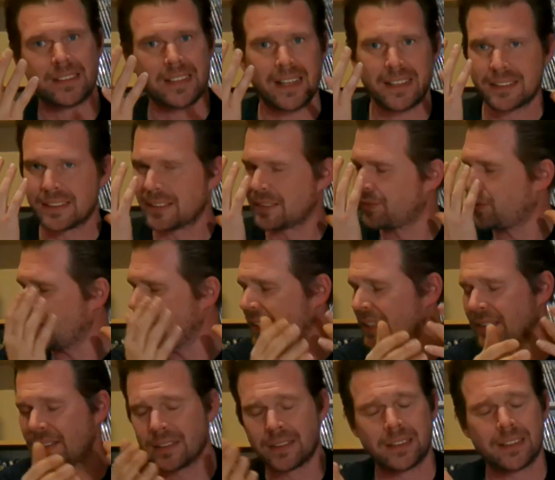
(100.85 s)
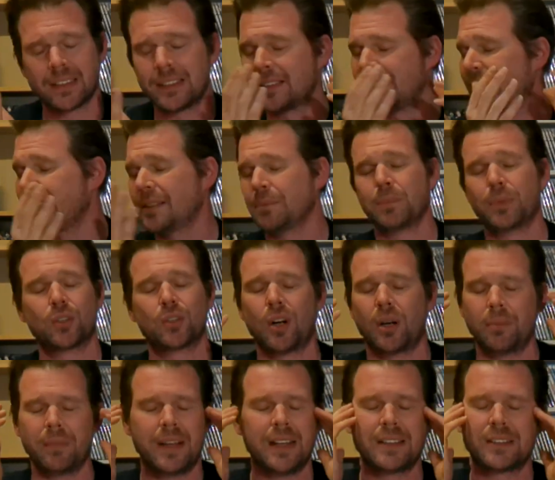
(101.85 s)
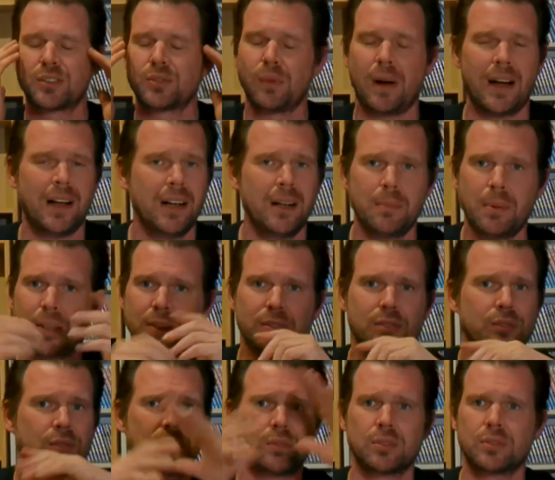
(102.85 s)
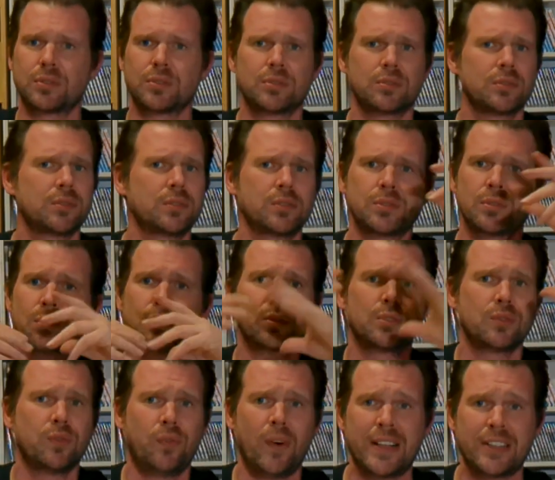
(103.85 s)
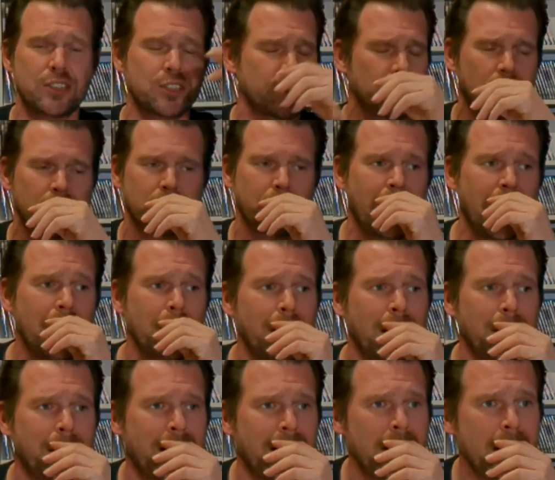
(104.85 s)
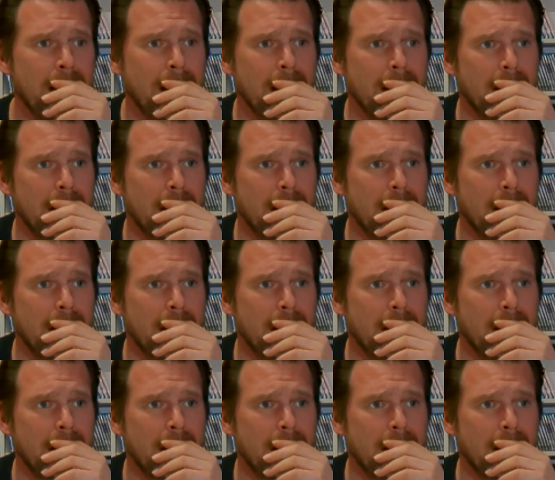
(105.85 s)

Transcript: Der vernichtenden Kritiken bekommen. Äh, zu albern, zu, zu so ein Quatsch und bla bla bla.